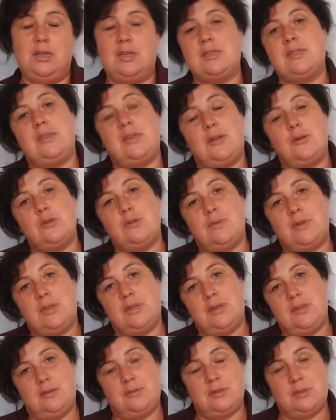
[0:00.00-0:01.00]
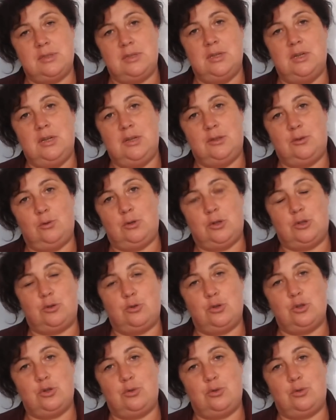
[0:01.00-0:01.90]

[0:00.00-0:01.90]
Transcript: я стараюсь выкладывать только то,